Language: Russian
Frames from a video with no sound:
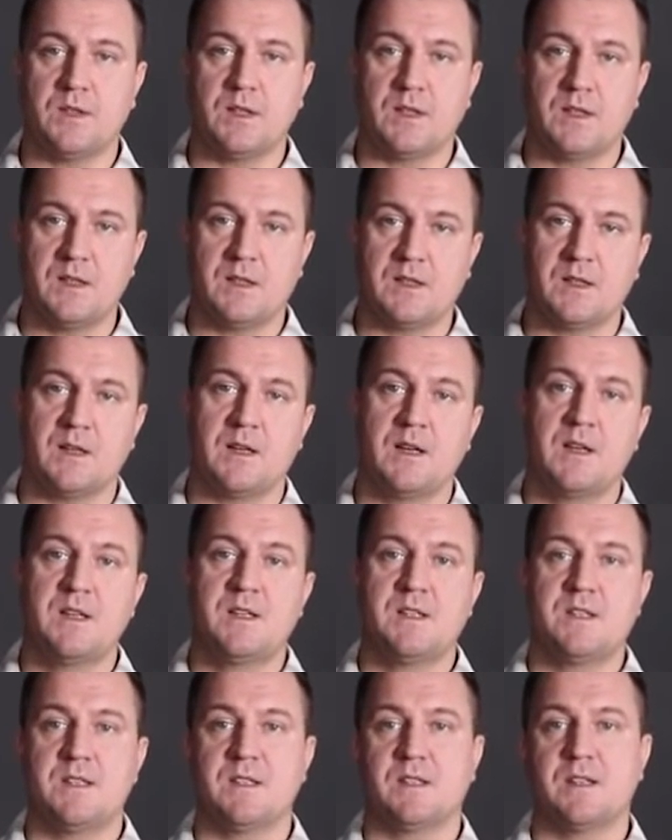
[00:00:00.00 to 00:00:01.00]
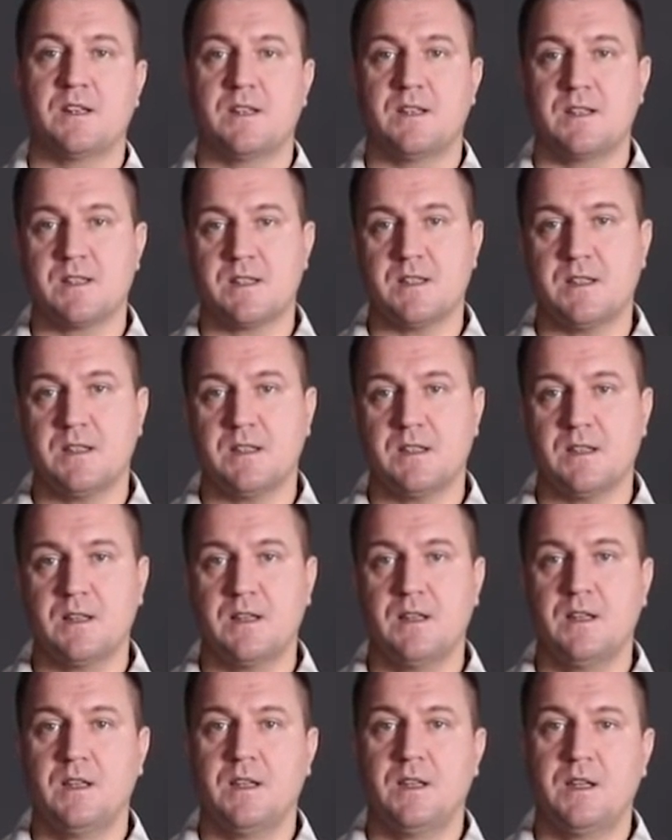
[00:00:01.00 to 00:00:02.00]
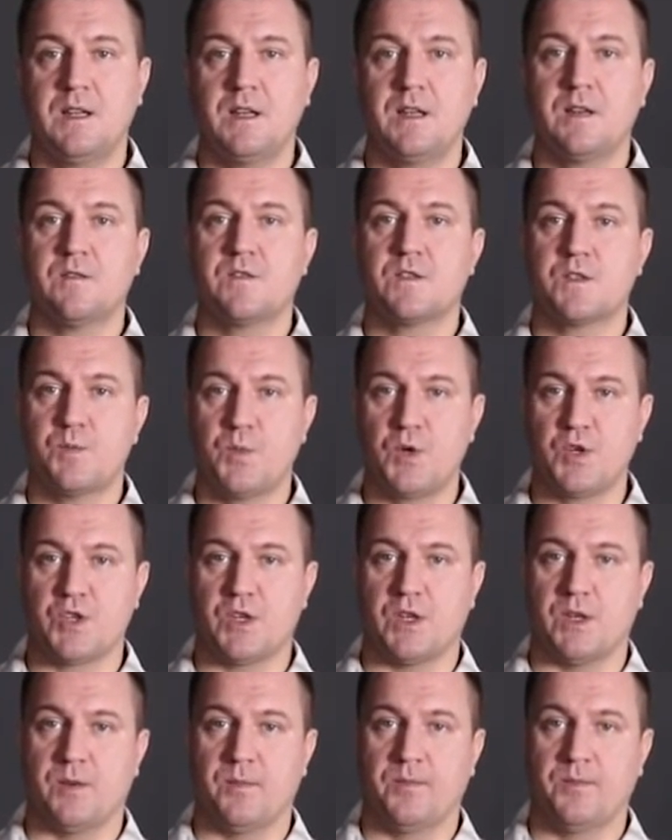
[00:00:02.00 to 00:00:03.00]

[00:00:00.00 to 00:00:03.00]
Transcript: таких как синхронизаторы или вспышки.